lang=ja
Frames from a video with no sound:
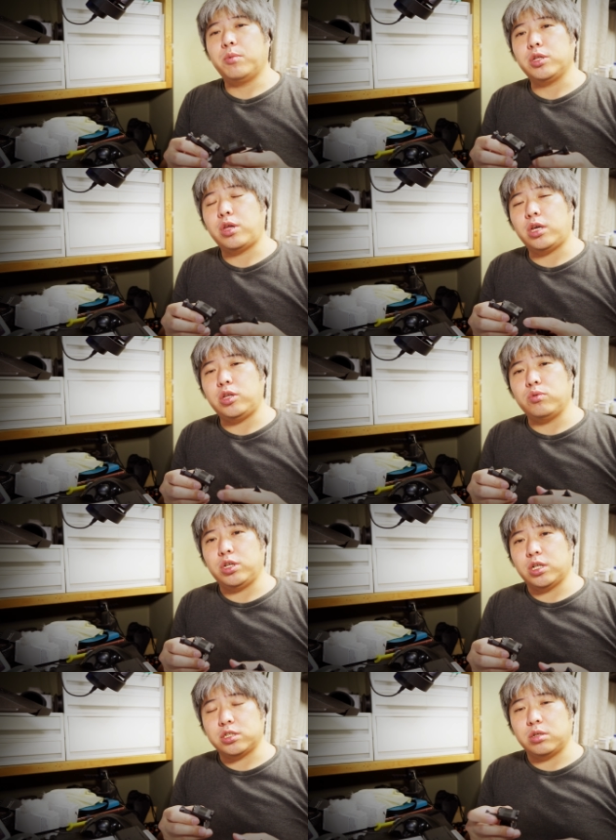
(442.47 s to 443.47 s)
まあ、適度
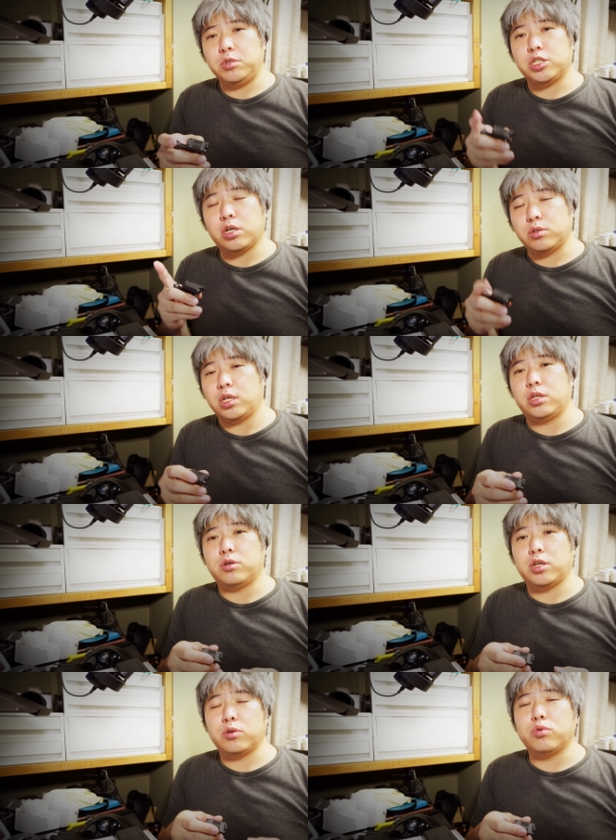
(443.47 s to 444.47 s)
にですね、短くなって
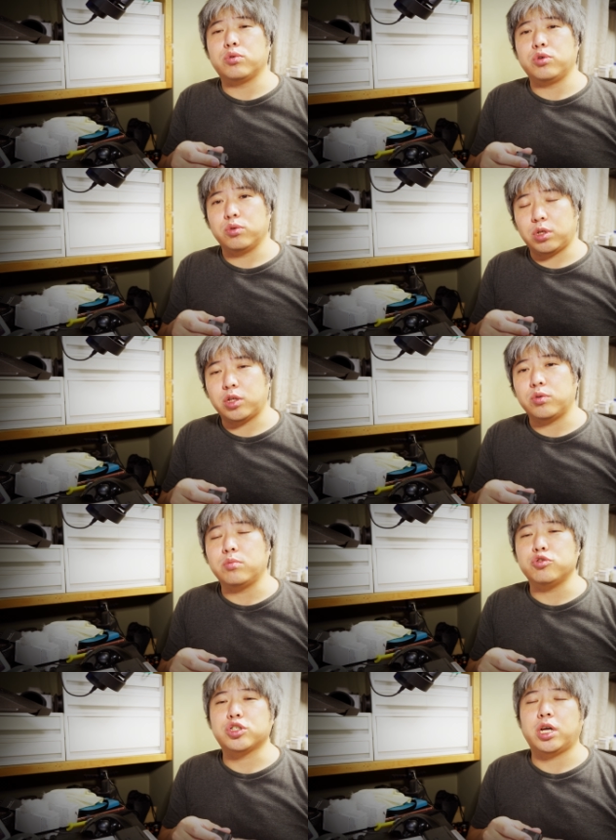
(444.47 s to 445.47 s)
くれることによって、とて
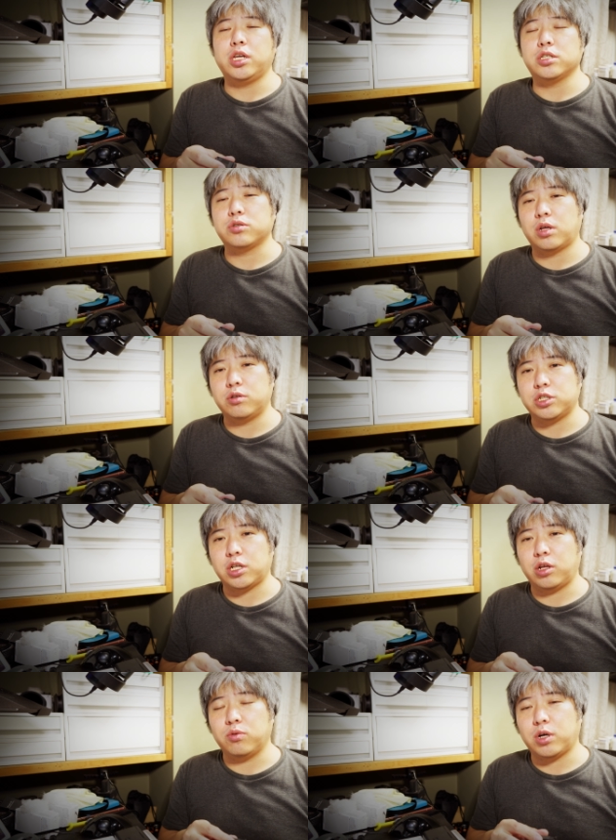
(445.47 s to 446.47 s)
も使いやすくなるんじゃ
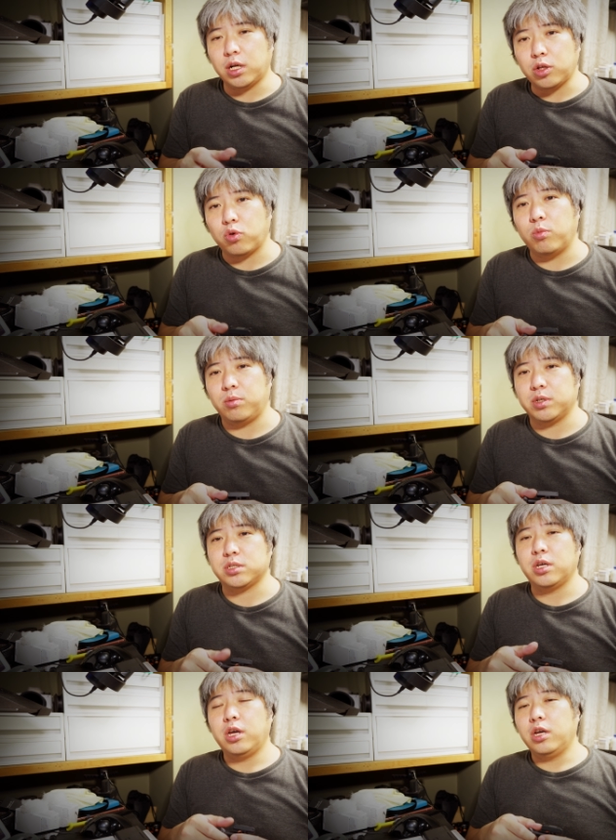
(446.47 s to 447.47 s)
ないのかなと思いま
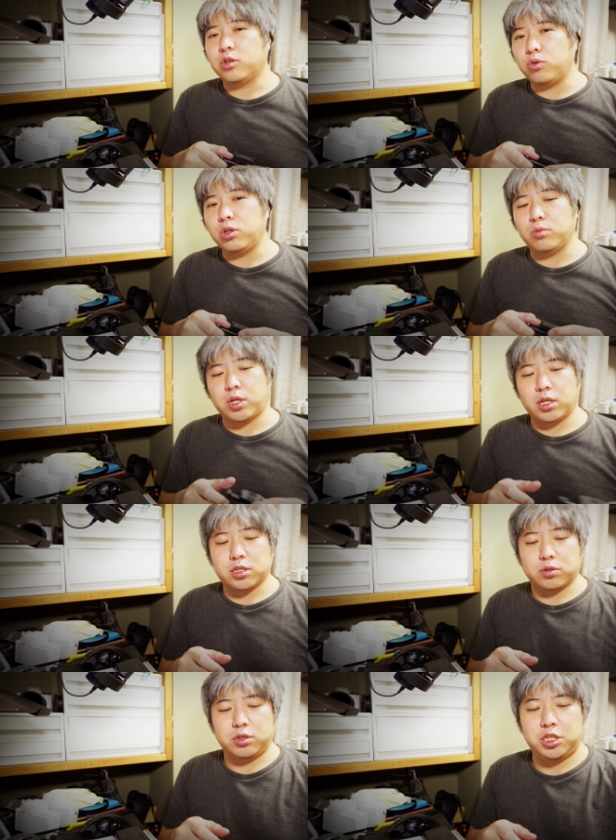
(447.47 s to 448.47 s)
す。というのもなんで
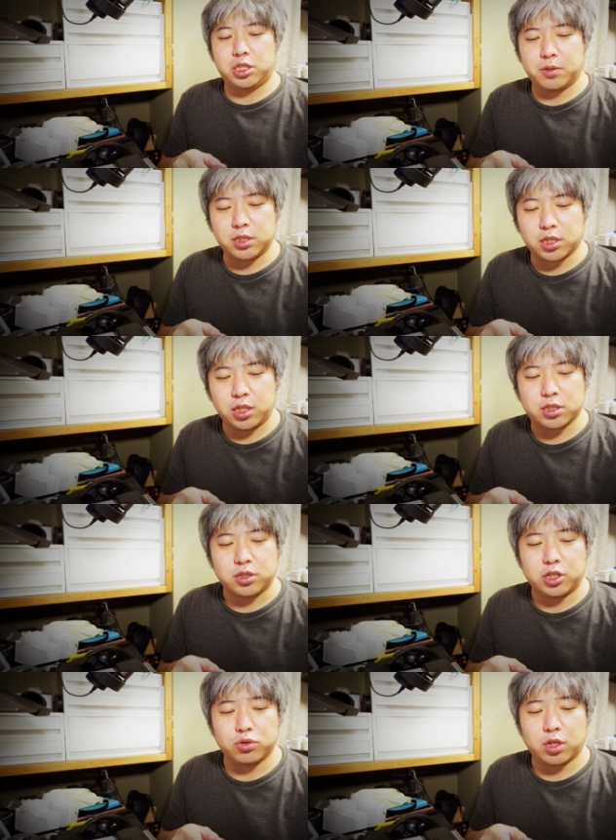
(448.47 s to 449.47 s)
すけど、一番使いやすく
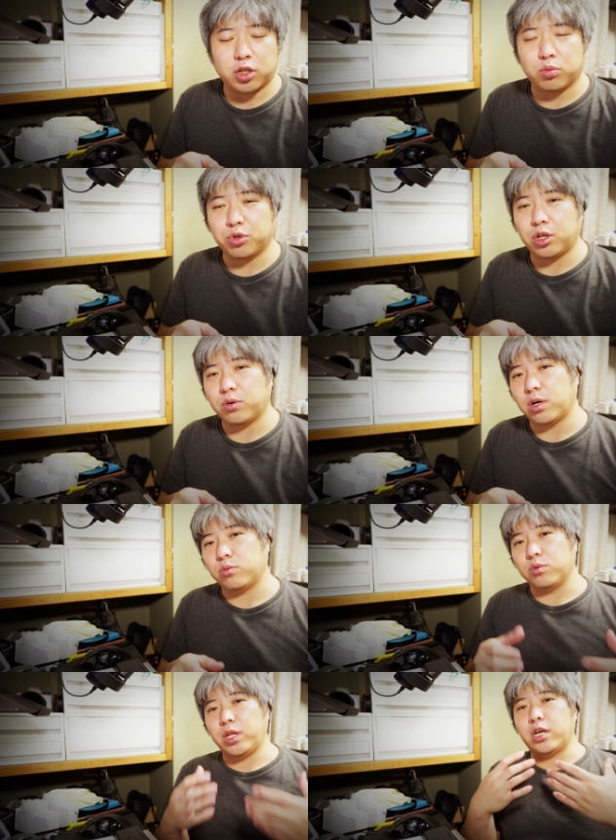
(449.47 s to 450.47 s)
なりそうだなと思ってるのが、
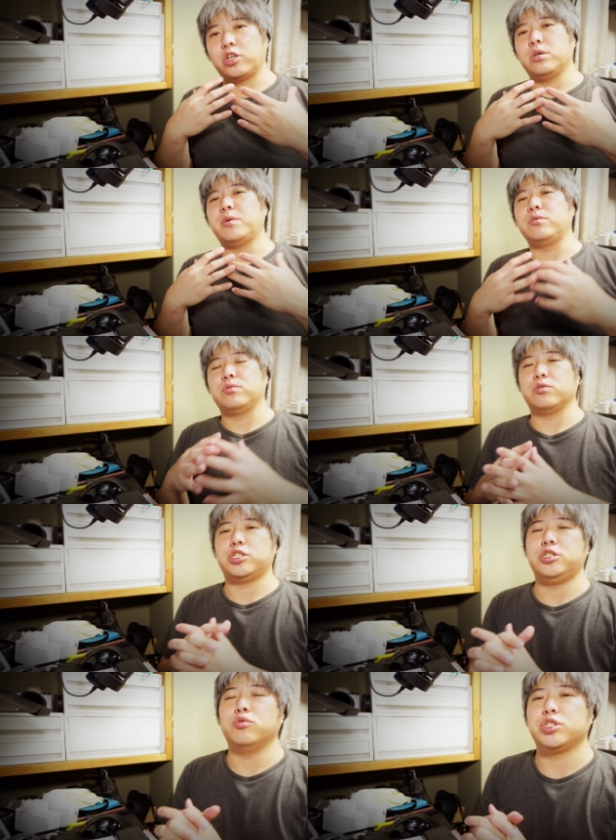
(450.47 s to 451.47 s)
このネックマウント
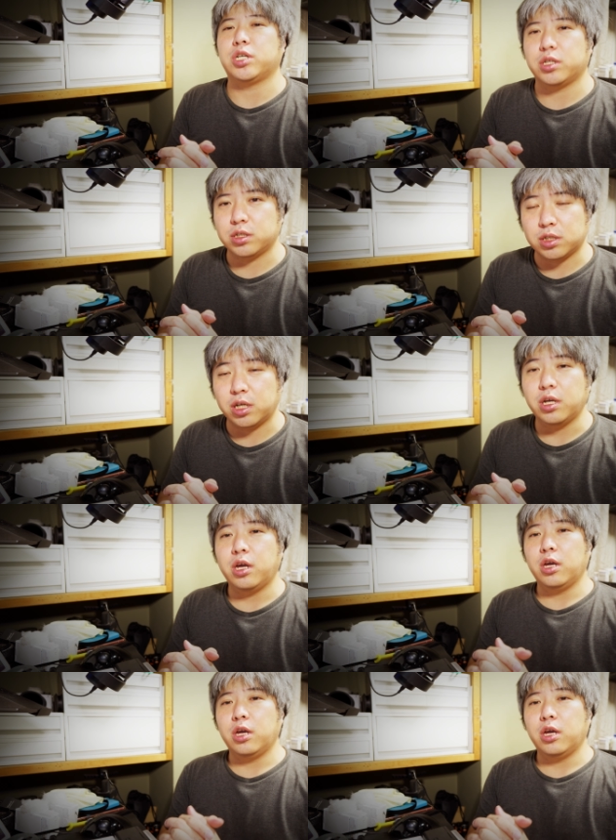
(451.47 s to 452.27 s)
使用時なんですね。